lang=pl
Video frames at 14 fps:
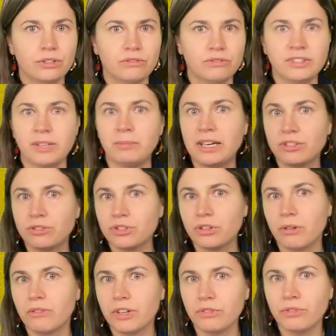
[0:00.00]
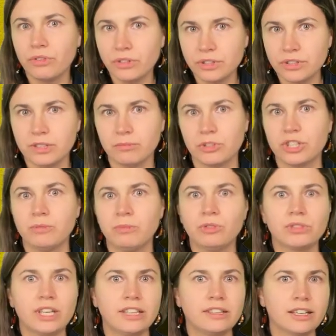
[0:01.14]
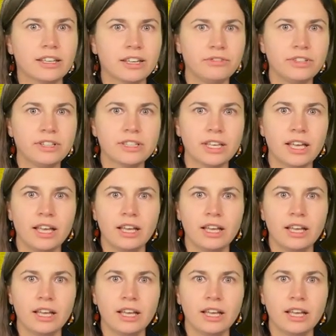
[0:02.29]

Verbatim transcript: na bardzo czołowej funkcji, możemy tutaj na grafice